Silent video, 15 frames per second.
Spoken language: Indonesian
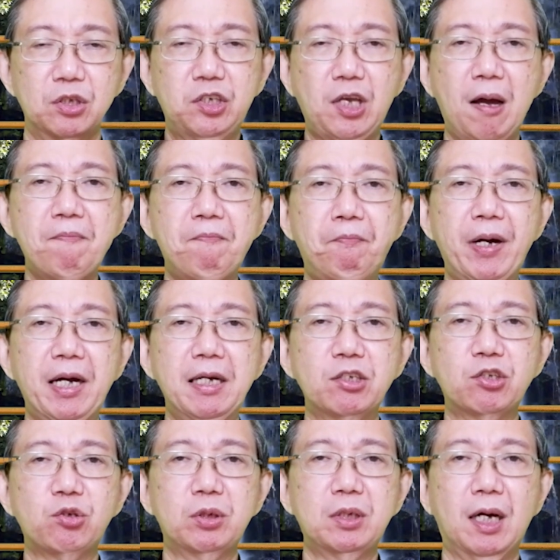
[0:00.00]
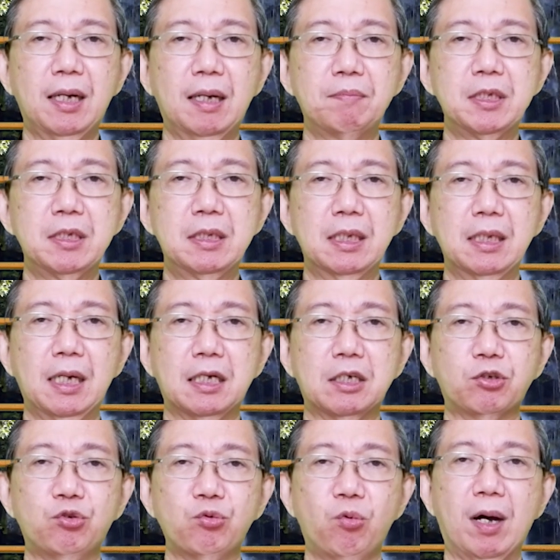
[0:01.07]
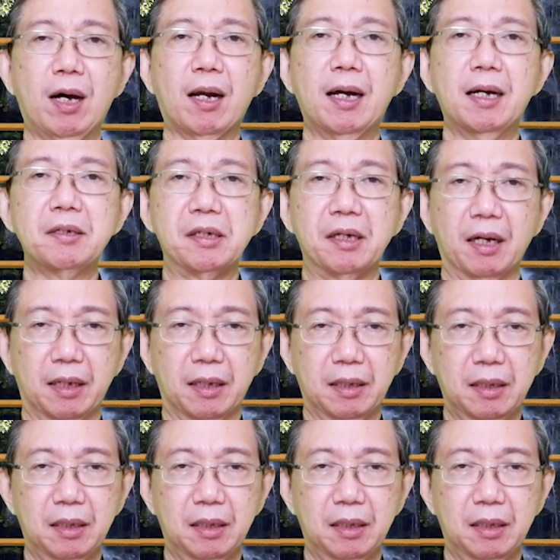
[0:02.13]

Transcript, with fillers: Sampai saudara mendengar suaranya.